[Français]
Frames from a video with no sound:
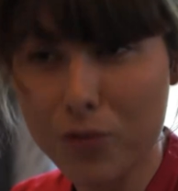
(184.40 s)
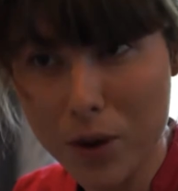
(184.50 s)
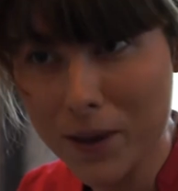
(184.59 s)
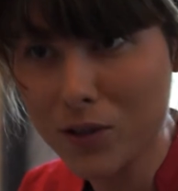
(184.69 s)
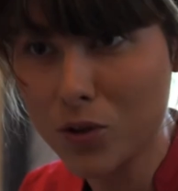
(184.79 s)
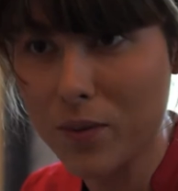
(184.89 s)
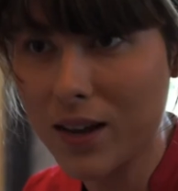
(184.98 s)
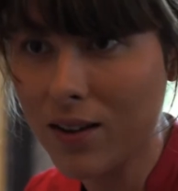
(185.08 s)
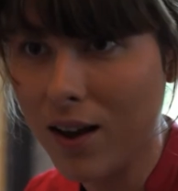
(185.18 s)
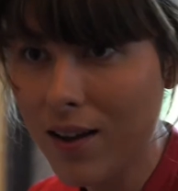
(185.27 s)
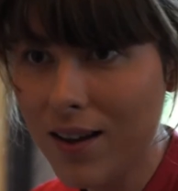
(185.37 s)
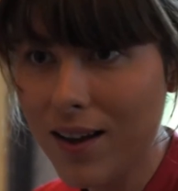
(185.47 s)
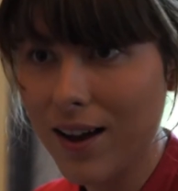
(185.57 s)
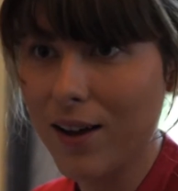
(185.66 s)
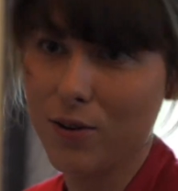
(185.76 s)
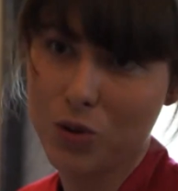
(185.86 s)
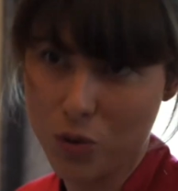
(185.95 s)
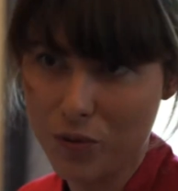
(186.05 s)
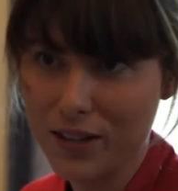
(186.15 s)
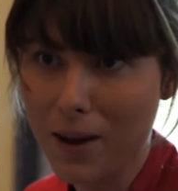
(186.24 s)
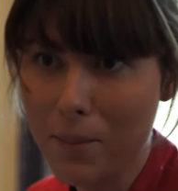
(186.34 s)
une fois par semaine,
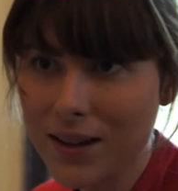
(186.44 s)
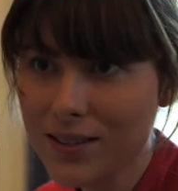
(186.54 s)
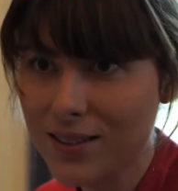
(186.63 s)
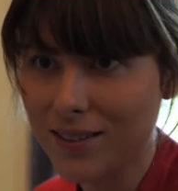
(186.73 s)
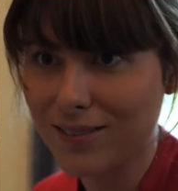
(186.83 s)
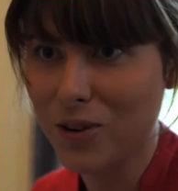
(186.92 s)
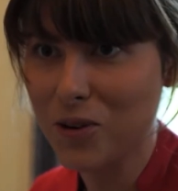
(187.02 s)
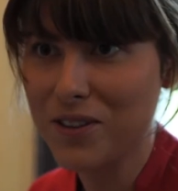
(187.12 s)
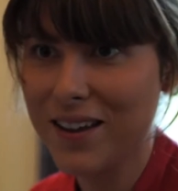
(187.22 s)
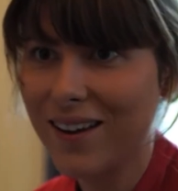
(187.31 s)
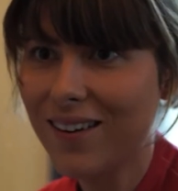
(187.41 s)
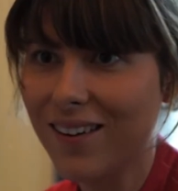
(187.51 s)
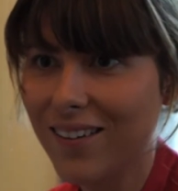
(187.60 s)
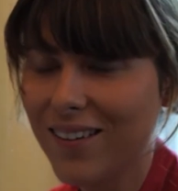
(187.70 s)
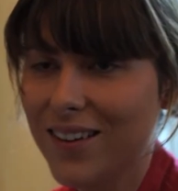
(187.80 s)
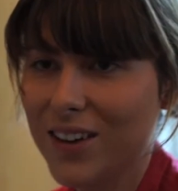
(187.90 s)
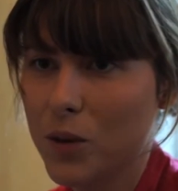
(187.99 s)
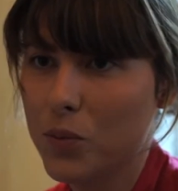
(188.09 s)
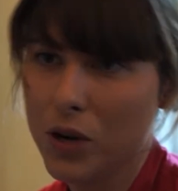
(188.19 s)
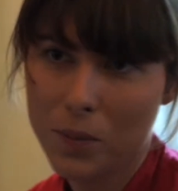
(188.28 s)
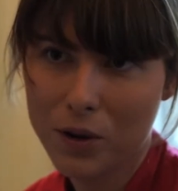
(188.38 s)
suivi d'un masque dans l'idéal. Et
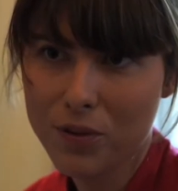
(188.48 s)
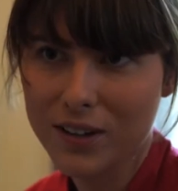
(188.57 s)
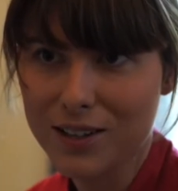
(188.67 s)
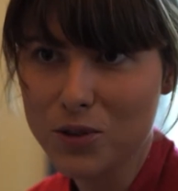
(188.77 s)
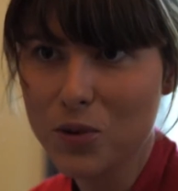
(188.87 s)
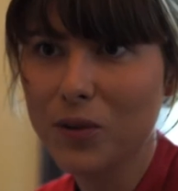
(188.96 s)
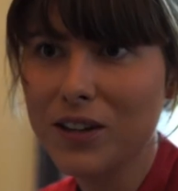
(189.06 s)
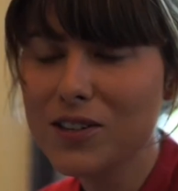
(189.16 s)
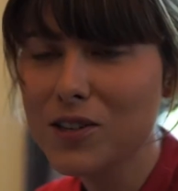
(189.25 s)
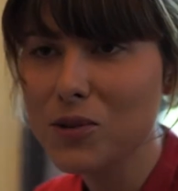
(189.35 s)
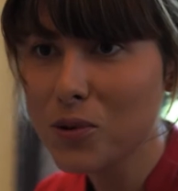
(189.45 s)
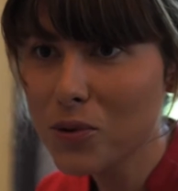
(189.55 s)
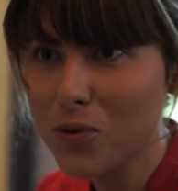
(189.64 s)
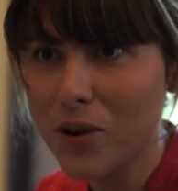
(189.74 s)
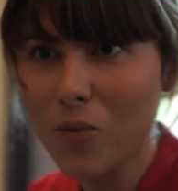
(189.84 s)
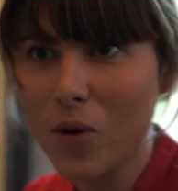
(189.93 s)
puis après, faire des soins en institut tous les